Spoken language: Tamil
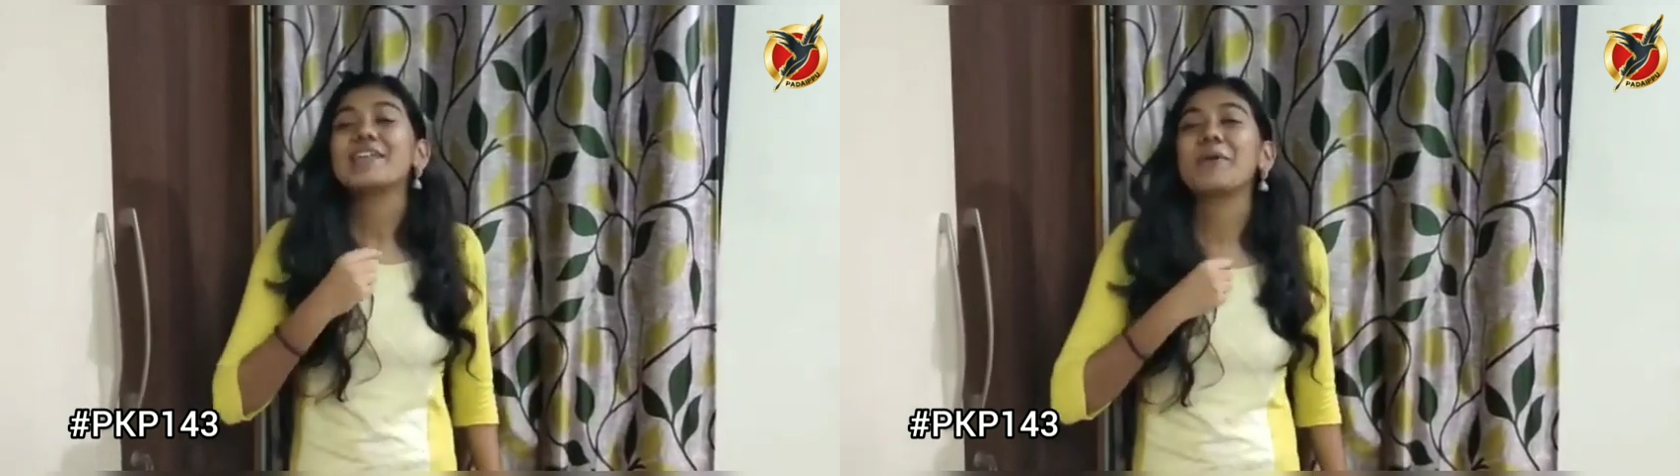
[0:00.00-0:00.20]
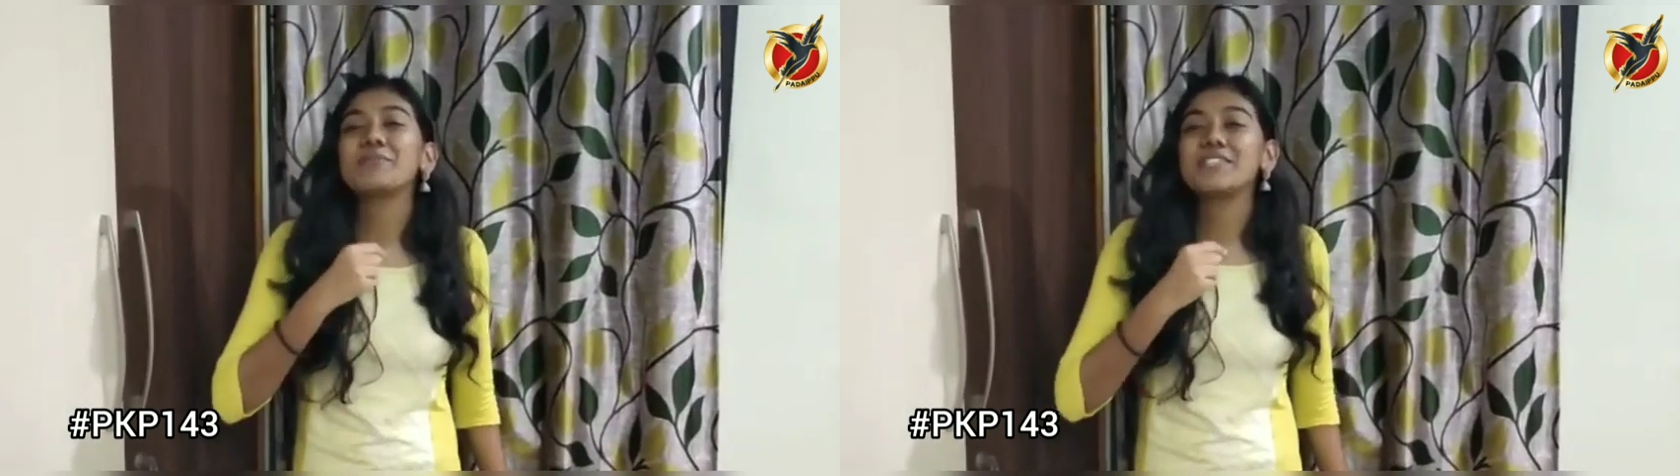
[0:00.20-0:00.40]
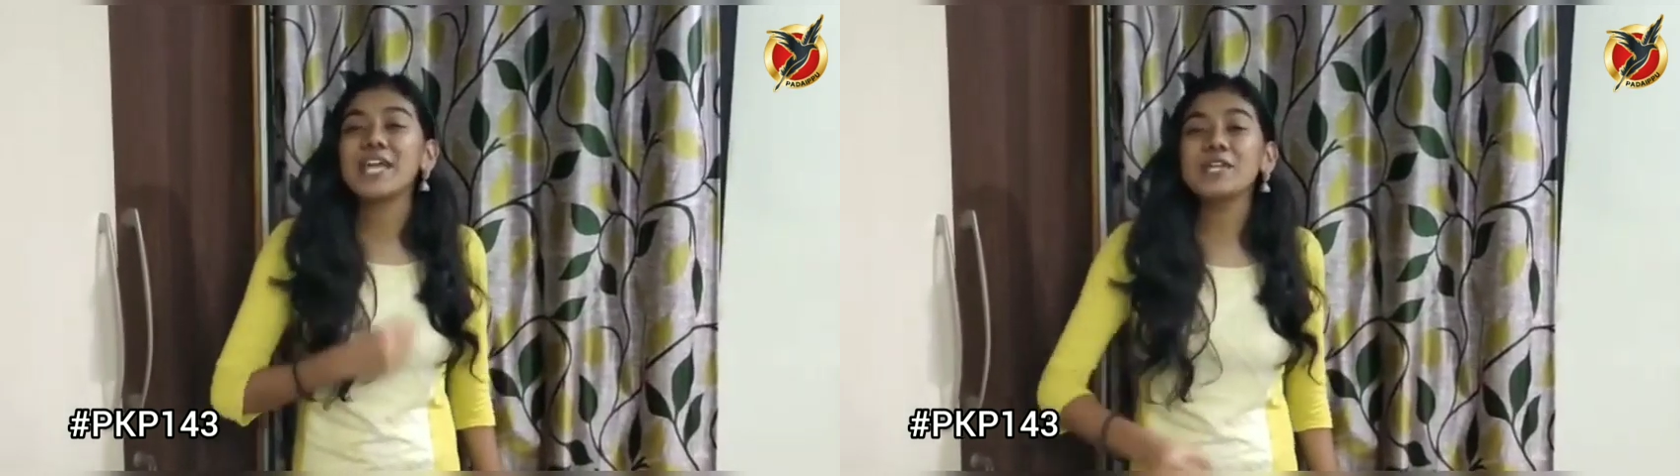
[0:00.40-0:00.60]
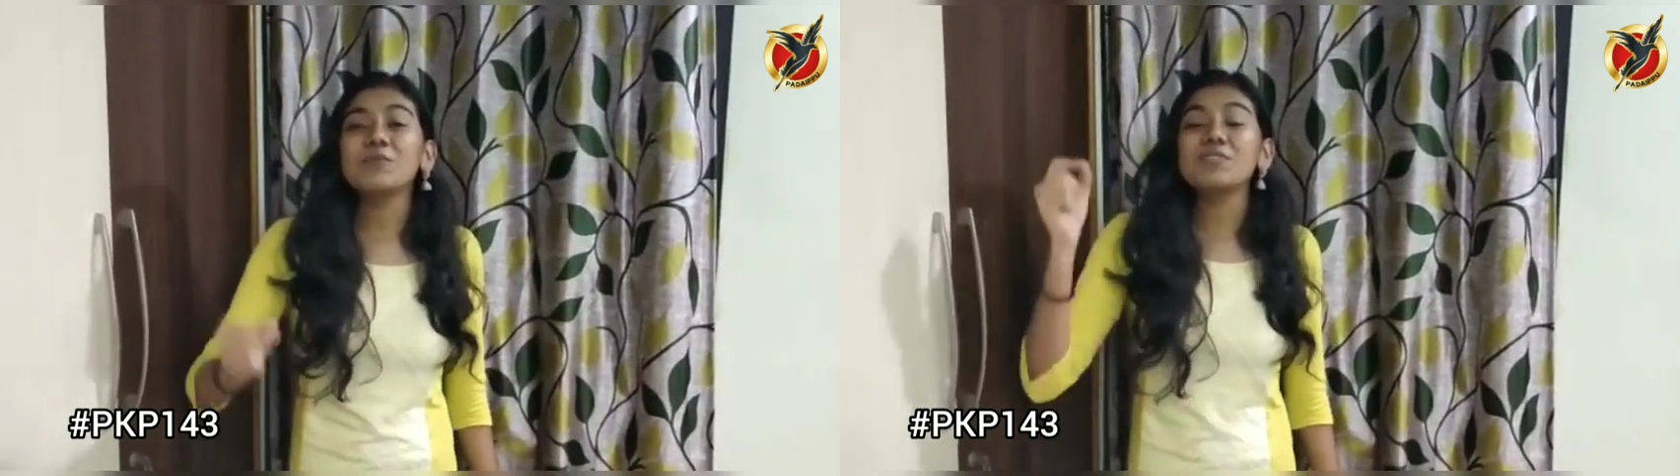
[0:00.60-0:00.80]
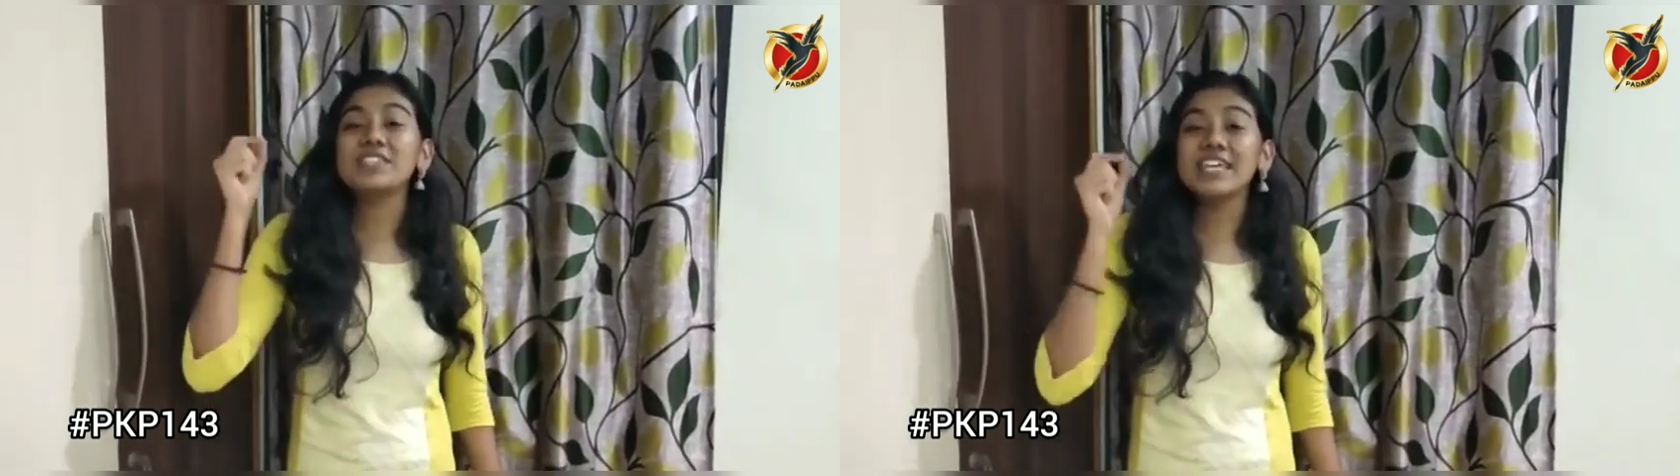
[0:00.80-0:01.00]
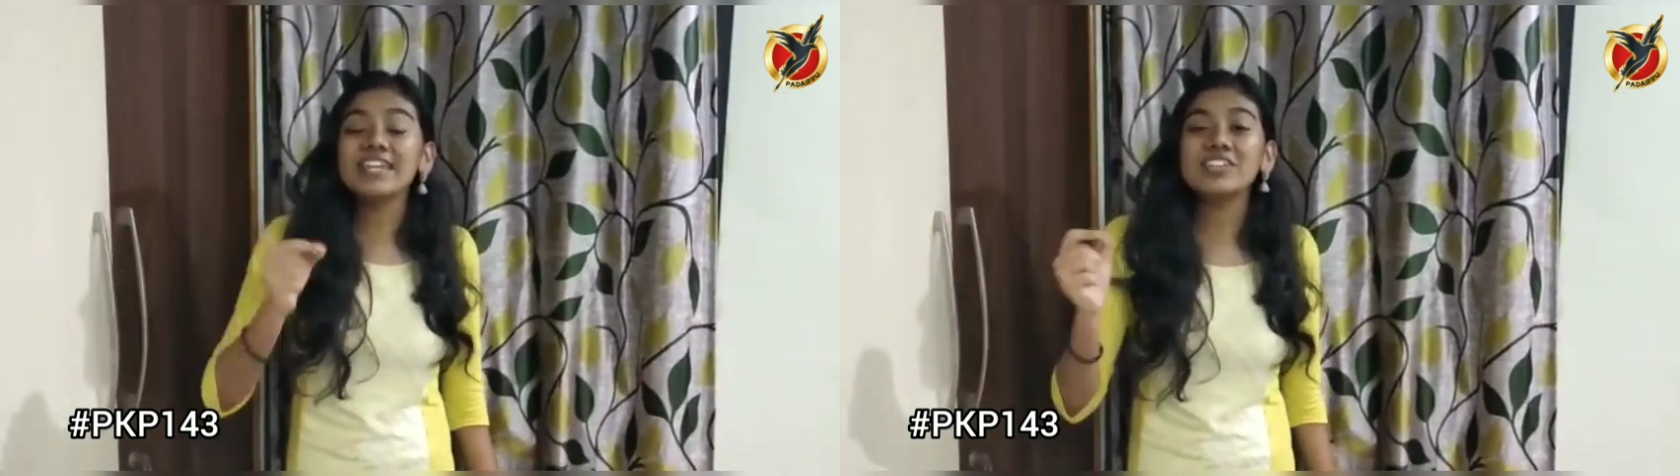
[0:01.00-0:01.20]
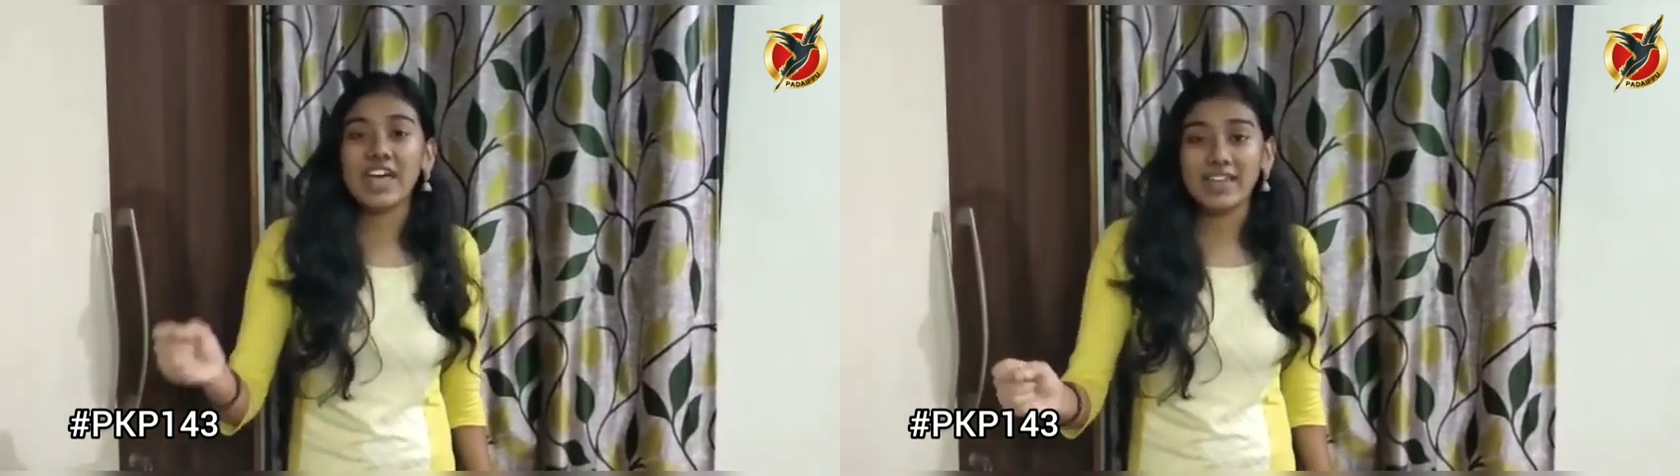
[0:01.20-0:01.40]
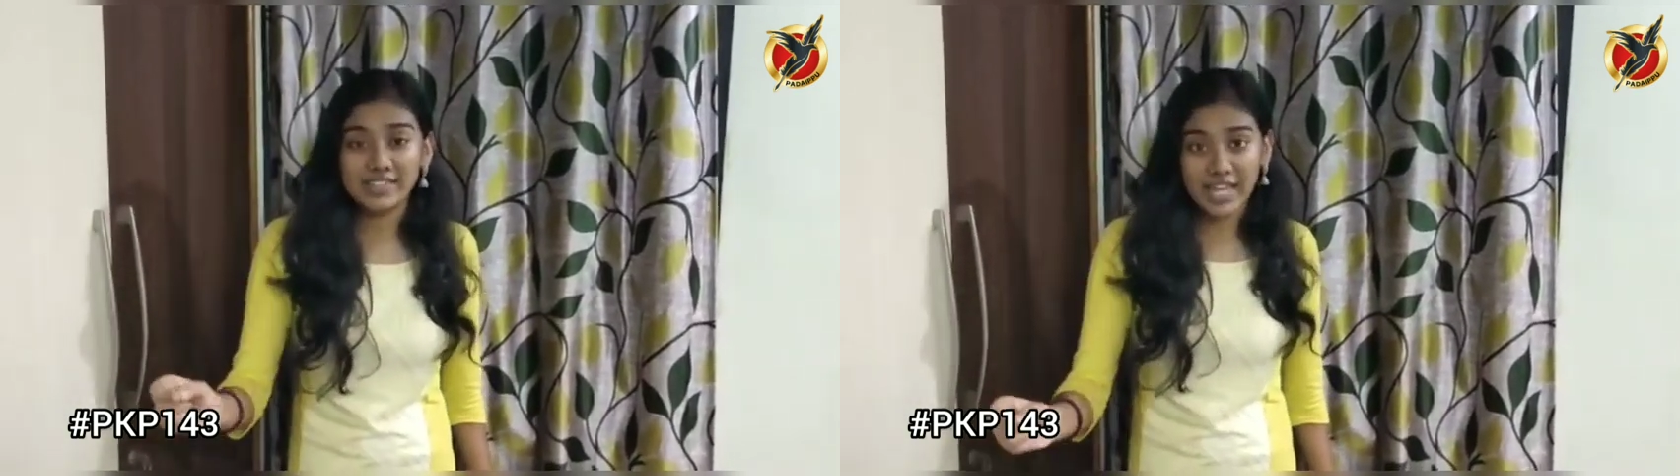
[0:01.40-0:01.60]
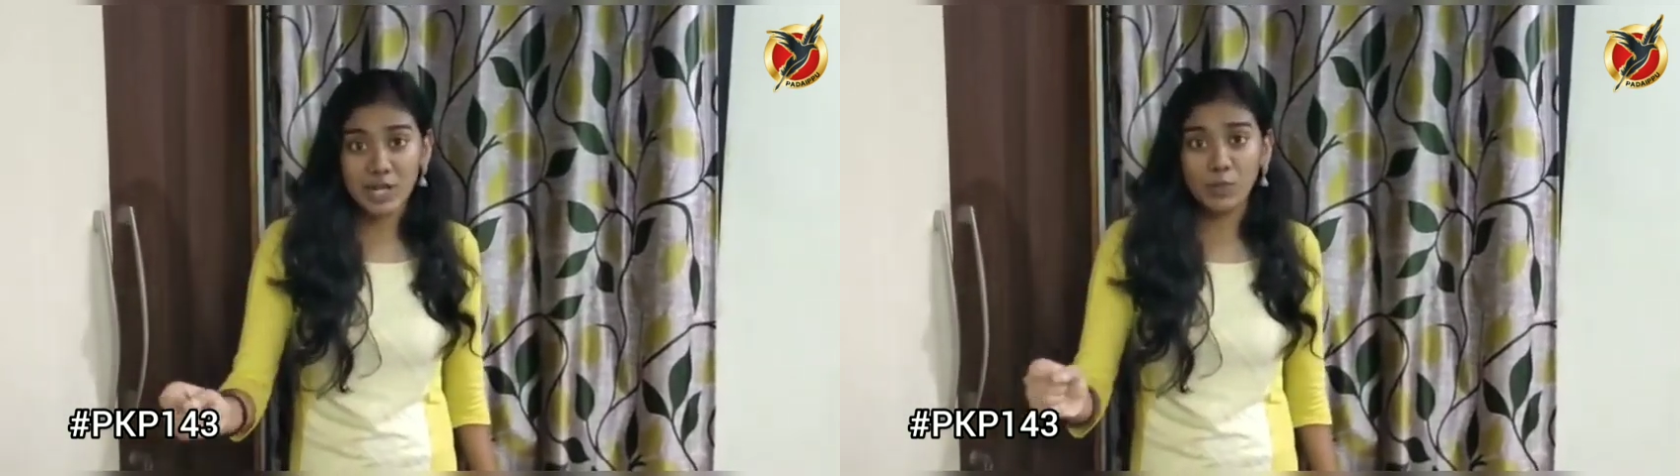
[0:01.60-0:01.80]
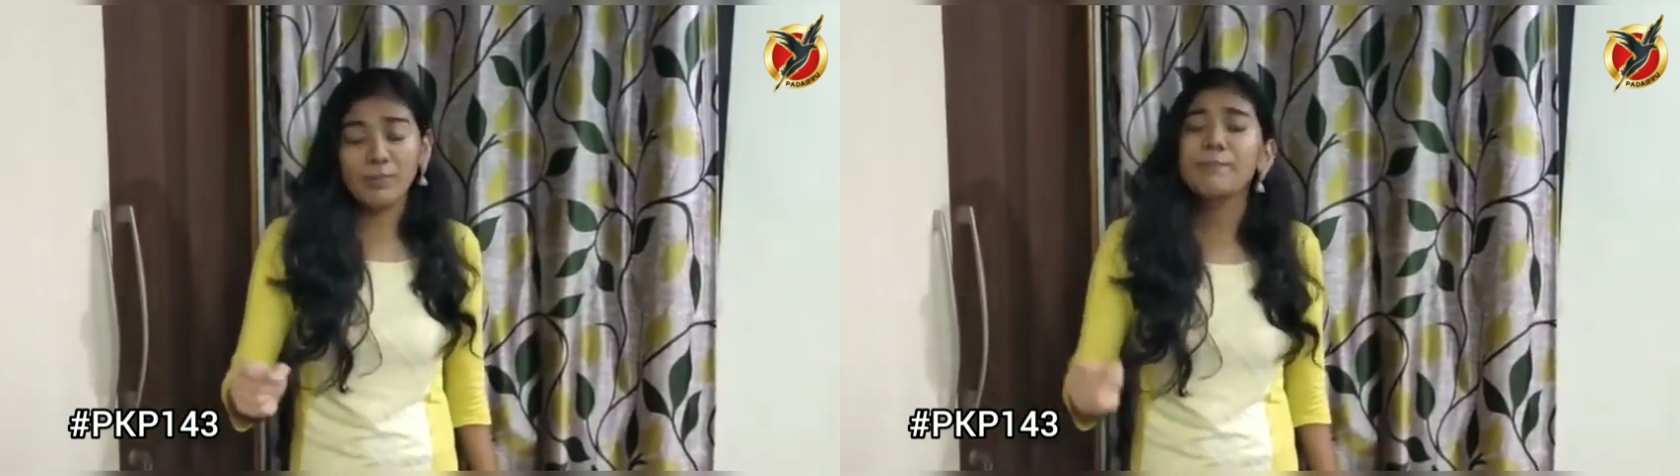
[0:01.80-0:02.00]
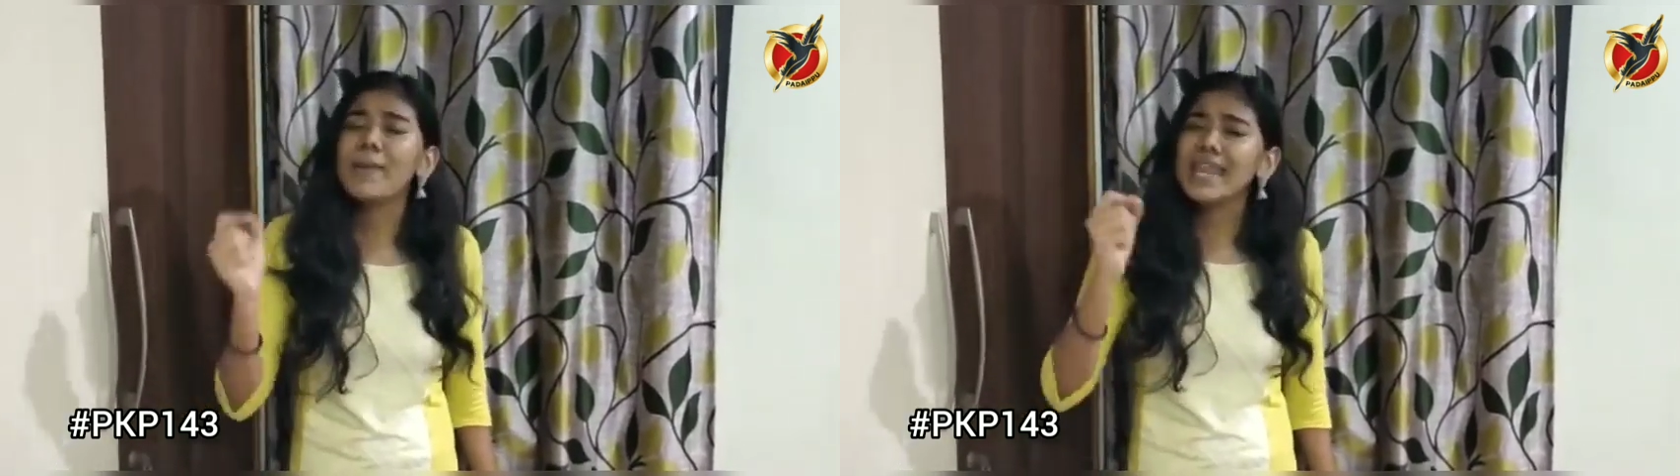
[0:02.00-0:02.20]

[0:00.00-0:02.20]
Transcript: நம் செய்யும் சிறு செயலும்